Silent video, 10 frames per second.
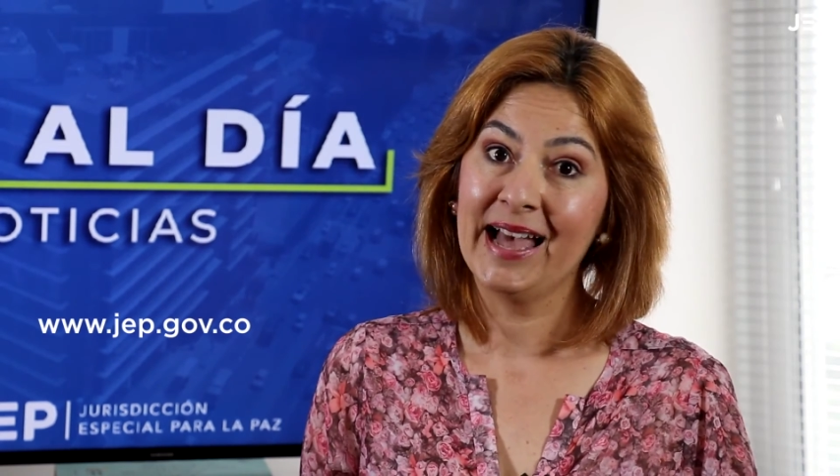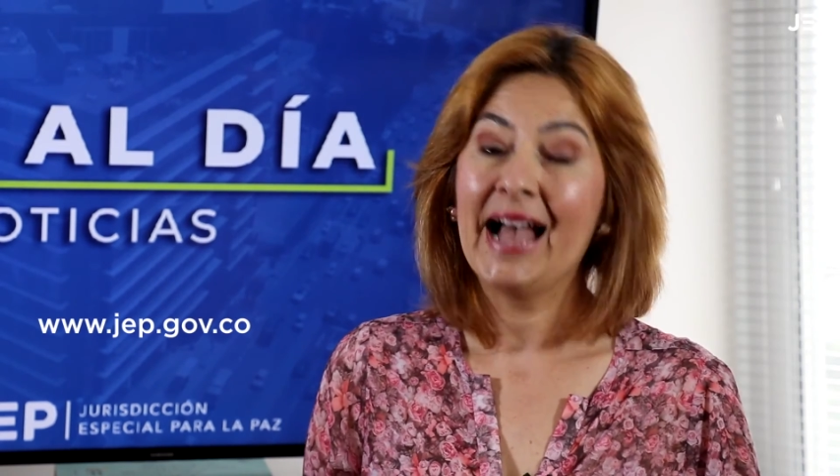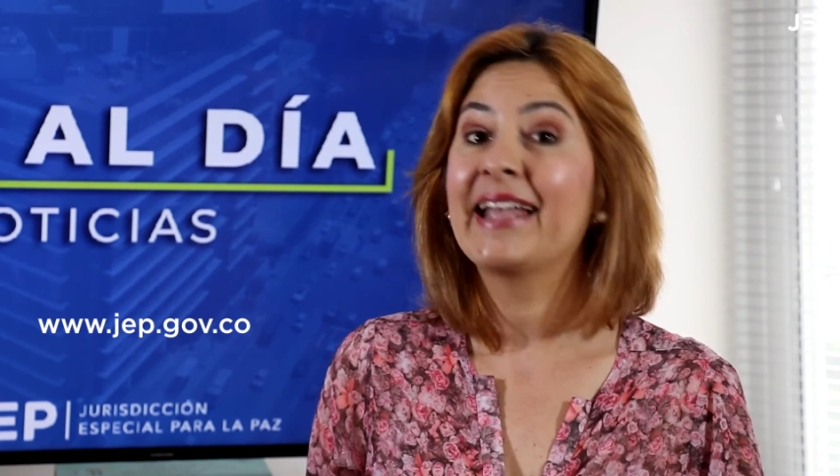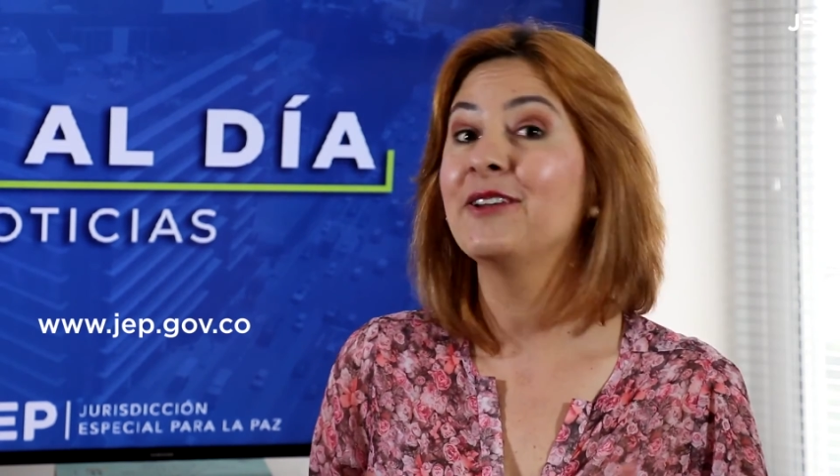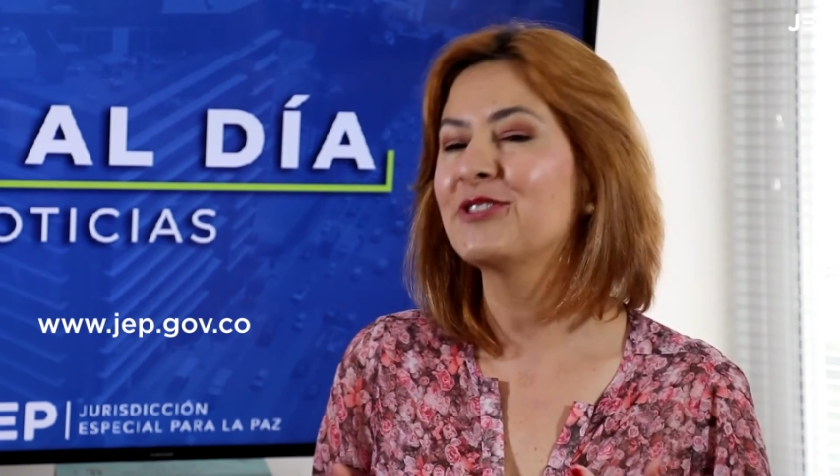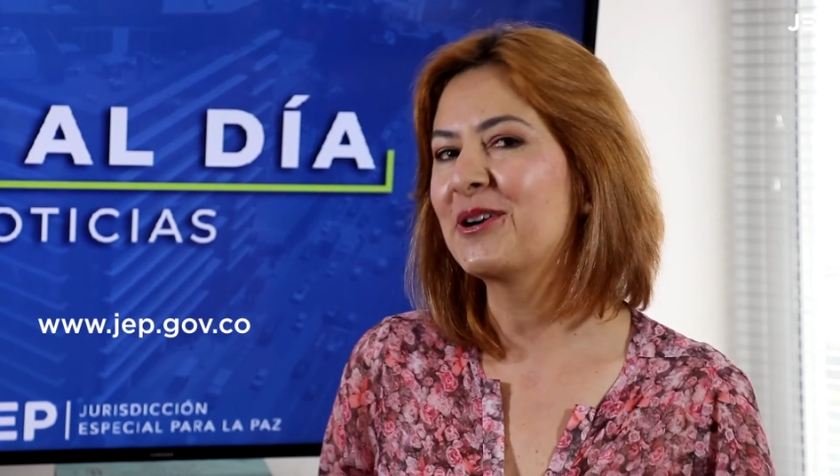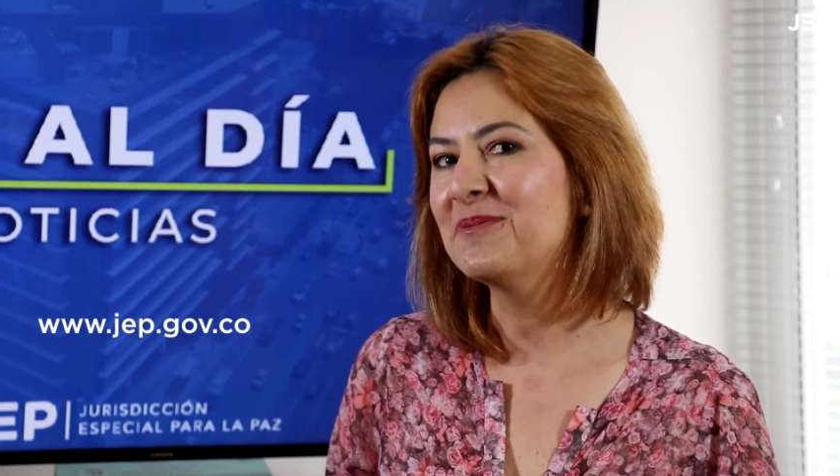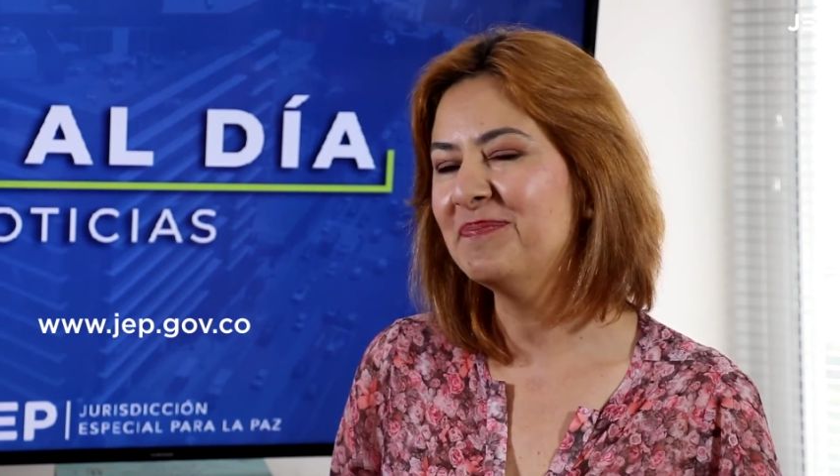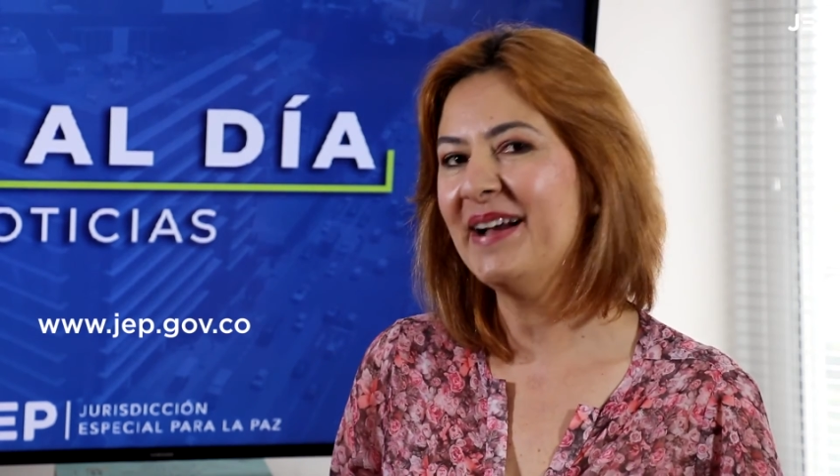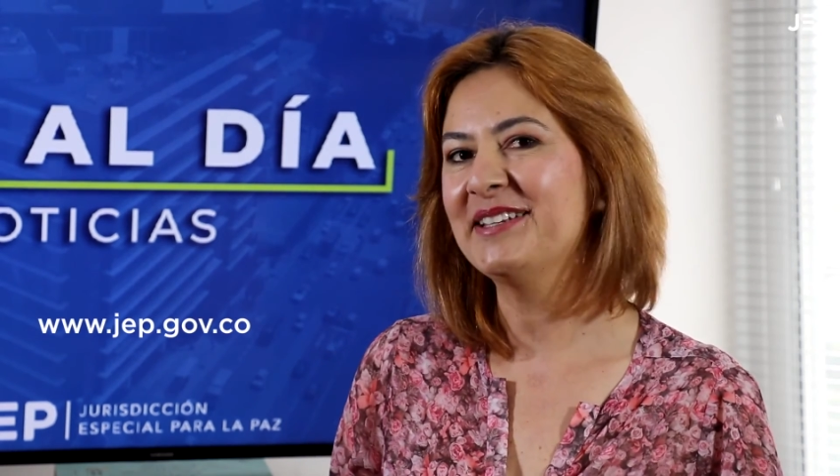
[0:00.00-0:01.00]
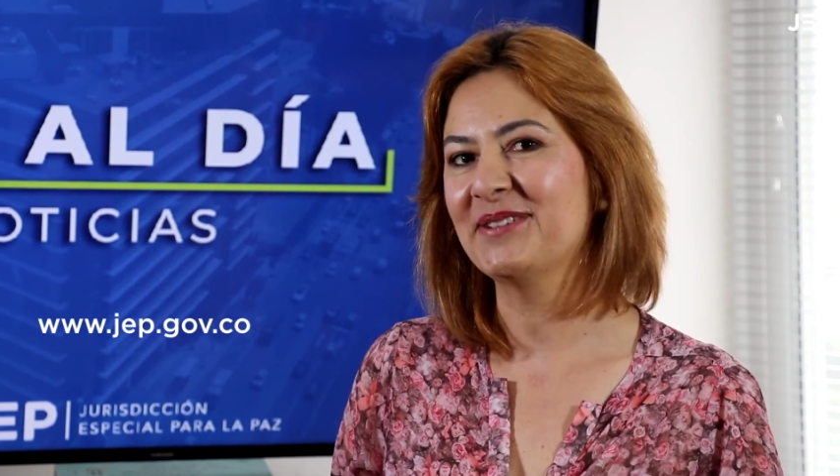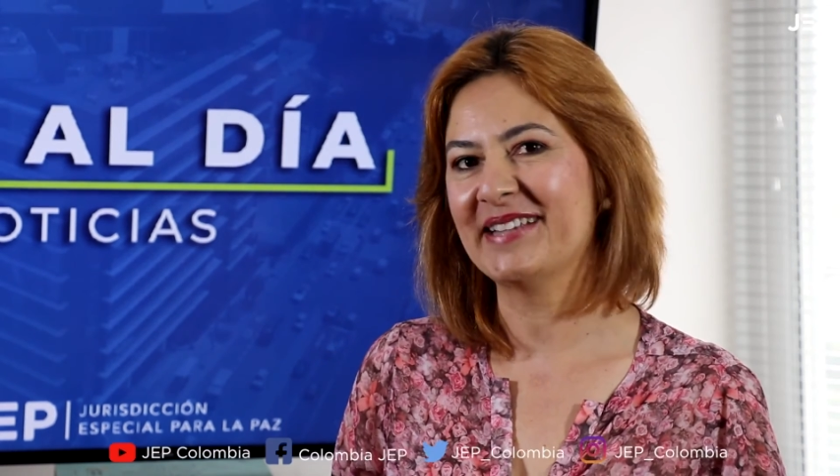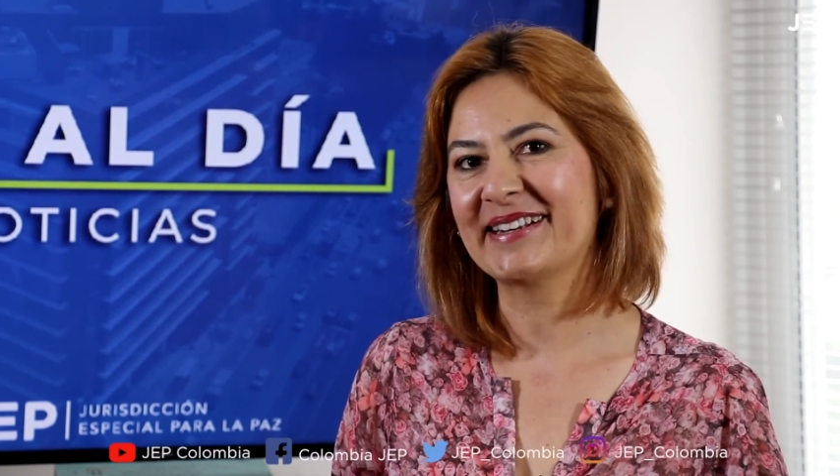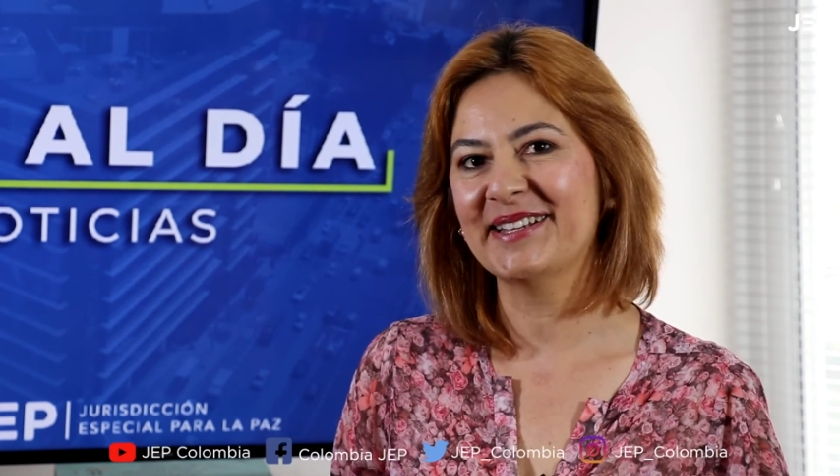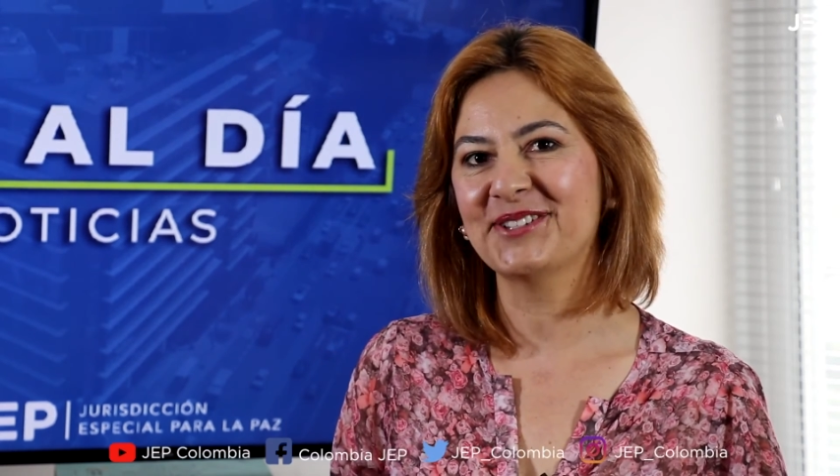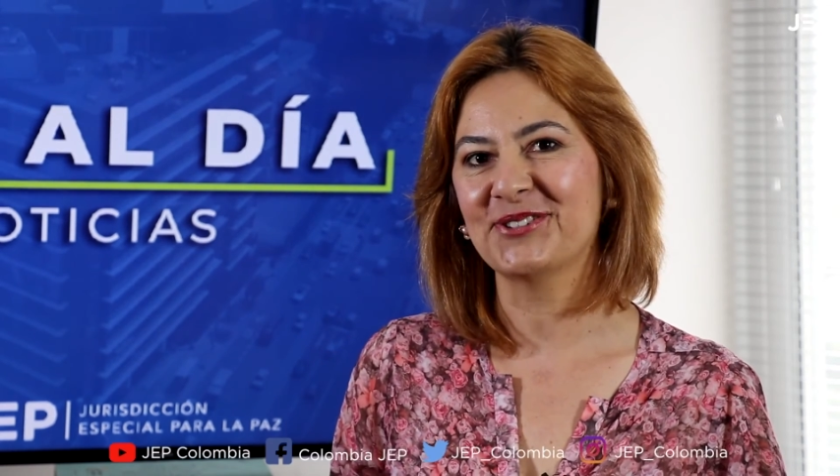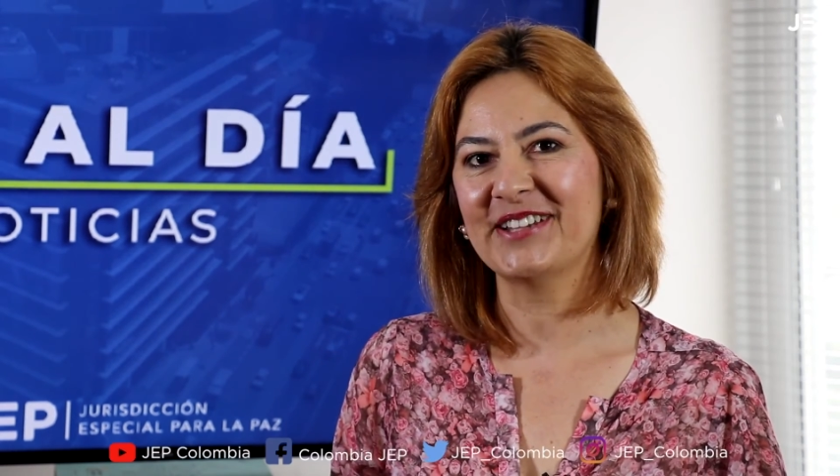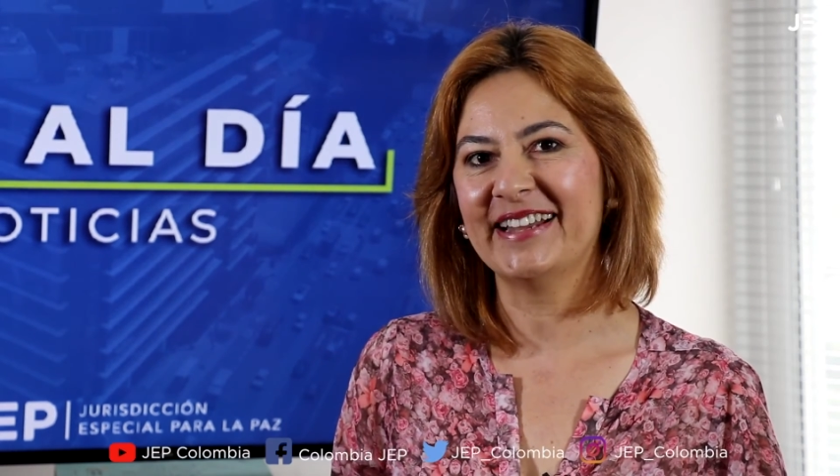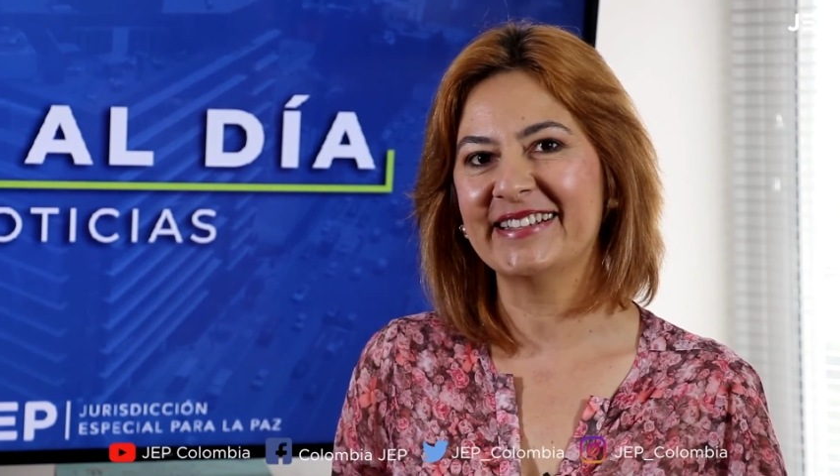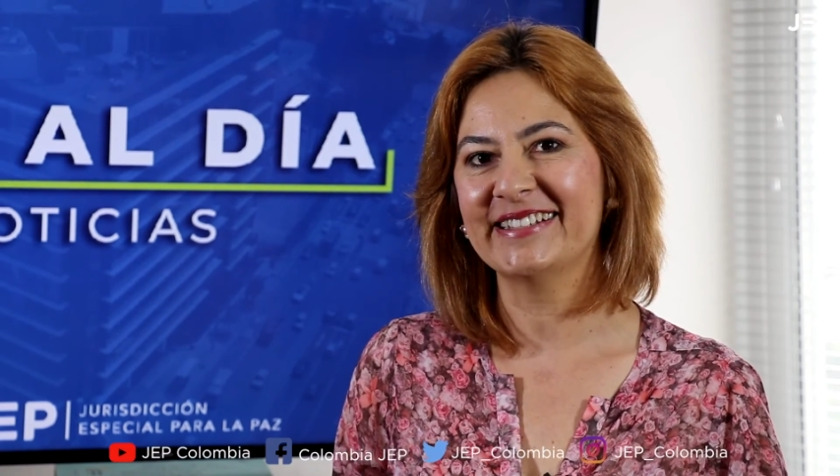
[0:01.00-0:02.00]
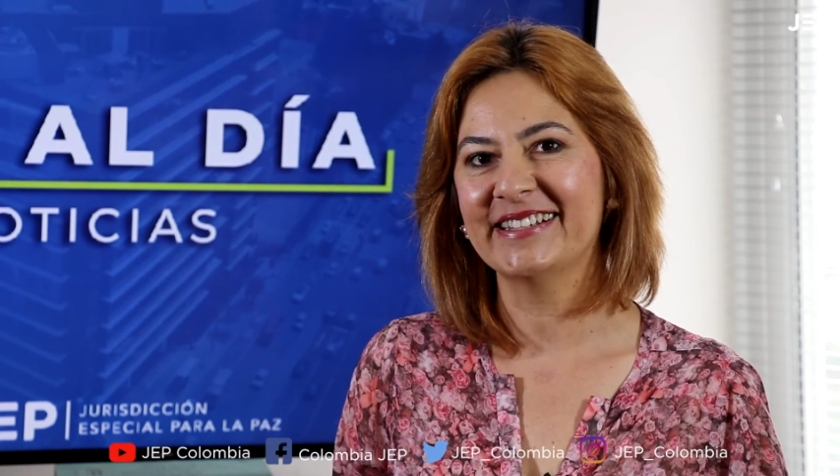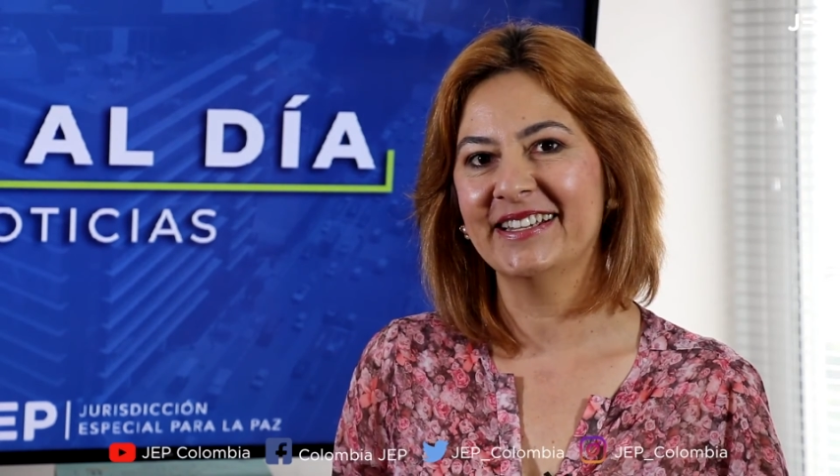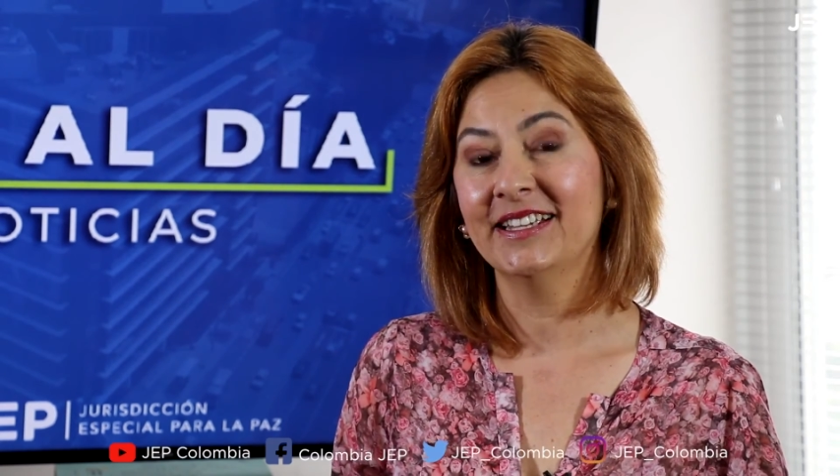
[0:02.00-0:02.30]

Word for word: a que nos acompañe en nuestras redes sociales.